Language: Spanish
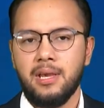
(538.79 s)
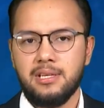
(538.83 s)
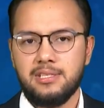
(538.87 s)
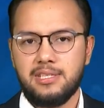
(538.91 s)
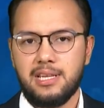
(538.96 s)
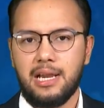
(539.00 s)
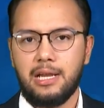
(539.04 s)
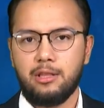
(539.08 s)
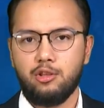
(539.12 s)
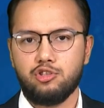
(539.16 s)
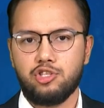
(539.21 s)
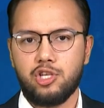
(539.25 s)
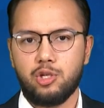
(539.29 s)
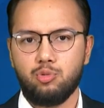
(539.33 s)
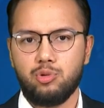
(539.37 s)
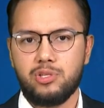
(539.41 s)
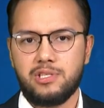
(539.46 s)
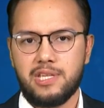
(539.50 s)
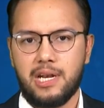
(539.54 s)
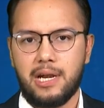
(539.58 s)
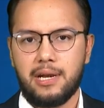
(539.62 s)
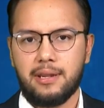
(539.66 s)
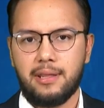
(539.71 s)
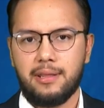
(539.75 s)
Síganos en
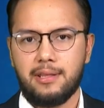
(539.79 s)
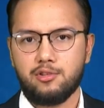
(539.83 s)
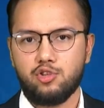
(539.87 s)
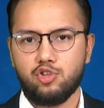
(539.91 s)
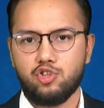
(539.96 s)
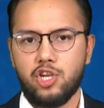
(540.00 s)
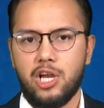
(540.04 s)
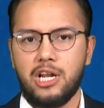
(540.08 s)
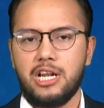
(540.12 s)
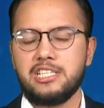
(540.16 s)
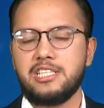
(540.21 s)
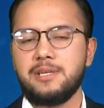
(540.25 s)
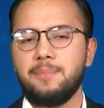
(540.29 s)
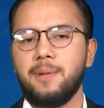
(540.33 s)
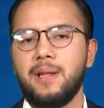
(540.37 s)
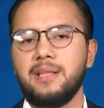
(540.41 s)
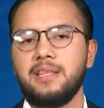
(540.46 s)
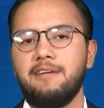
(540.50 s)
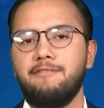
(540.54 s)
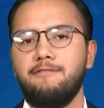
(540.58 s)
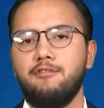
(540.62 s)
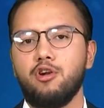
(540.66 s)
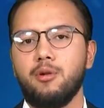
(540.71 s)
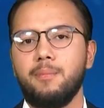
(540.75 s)
nuestras redes sociales y
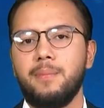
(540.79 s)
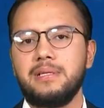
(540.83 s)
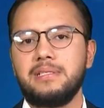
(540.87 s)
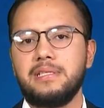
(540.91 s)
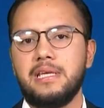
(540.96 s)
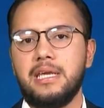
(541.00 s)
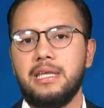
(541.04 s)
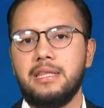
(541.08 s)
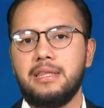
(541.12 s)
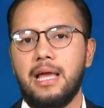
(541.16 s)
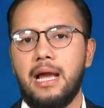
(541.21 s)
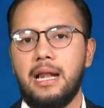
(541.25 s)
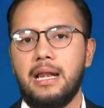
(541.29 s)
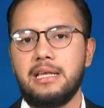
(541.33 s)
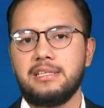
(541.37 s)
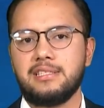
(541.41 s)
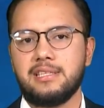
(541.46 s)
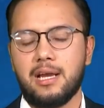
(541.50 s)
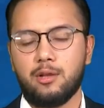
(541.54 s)
plataformas digitales.